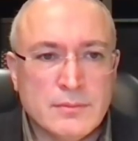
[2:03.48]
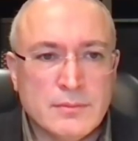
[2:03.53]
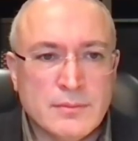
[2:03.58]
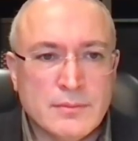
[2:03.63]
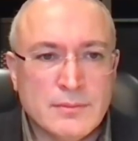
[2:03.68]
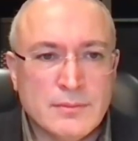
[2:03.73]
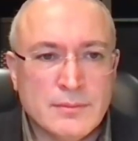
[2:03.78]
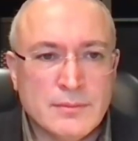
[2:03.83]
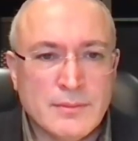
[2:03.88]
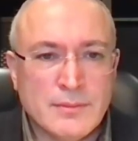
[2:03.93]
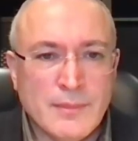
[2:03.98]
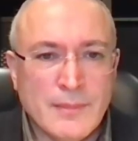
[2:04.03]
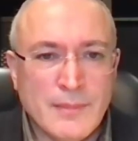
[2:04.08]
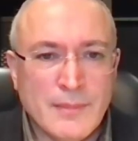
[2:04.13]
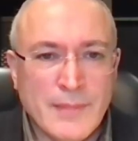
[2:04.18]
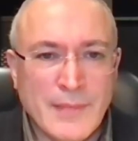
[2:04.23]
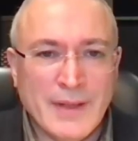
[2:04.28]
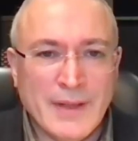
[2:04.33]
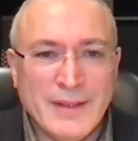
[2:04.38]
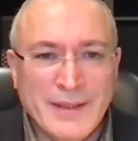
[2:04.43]

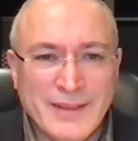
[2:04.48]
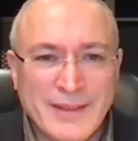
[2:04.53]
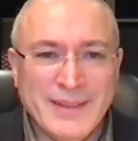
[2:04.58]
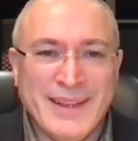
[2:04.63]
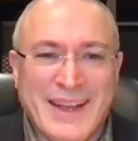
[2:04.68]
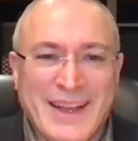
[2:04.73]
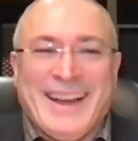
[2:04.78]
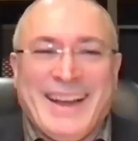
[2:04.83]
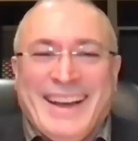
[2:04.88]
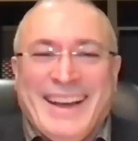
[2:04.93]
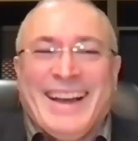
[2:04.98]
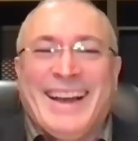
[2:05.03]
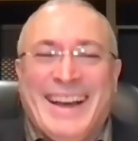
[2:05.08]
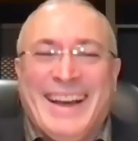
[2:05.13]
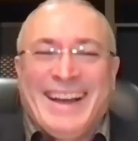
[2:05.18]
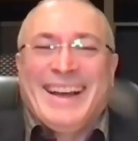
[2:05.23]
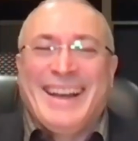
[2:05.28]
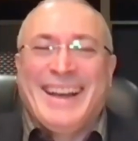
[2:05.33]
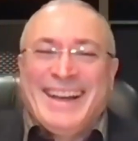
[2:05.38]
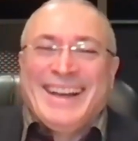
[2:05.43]
и он, в общем,
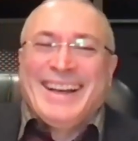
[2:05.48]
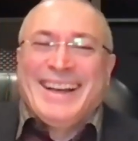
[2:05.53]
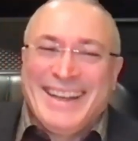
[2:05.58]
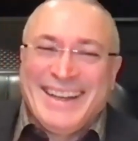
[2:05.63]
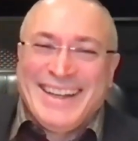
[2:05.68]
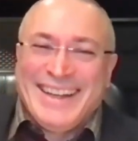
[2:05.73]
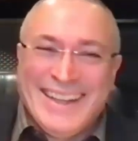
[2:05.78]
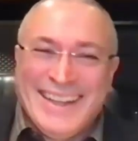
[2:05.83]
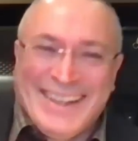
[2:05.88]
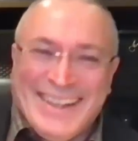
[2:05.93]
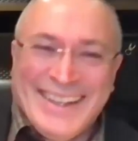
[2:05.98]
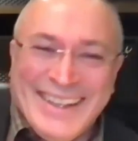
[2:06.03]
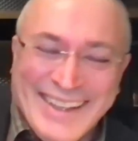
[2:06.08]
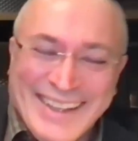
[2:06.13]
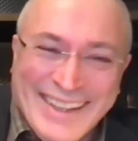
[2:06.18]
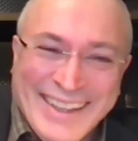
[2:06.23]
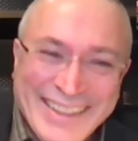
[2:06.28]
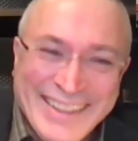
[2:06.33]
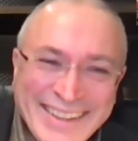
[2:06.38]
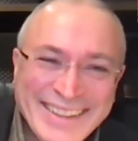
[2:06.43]
уверенно
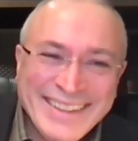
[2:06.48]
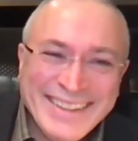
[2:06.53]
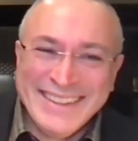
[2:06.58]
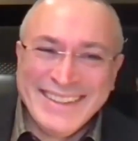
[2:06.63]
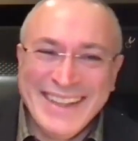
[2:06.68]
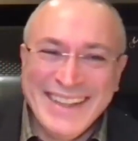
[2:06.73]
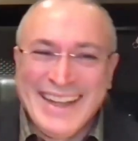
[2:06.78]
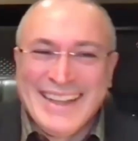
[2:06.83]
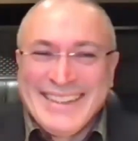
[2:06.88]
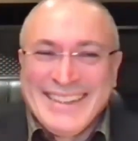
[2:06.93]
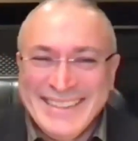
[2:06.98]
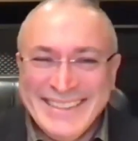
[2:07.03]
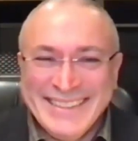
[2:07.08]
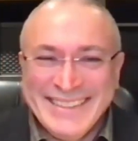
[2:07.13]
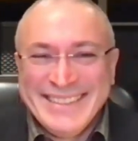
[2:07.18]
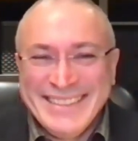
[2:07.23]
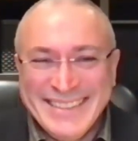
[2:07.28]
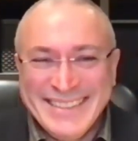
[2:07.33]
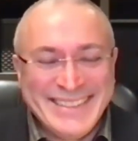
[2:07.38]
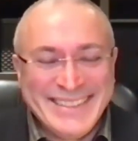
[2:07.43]
опроверг и сказал, что
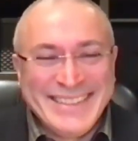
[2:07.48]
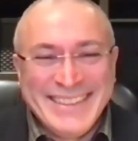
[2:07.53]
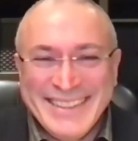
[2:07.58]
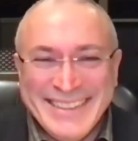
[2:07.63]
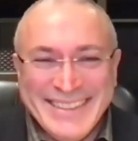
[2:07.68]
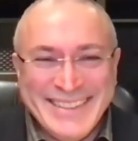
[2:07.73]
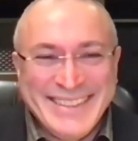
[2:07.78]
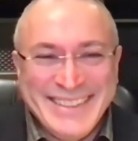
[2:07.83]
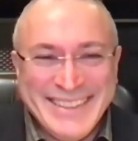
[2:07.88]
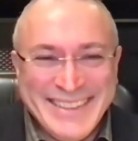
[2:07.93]
это фотошоп.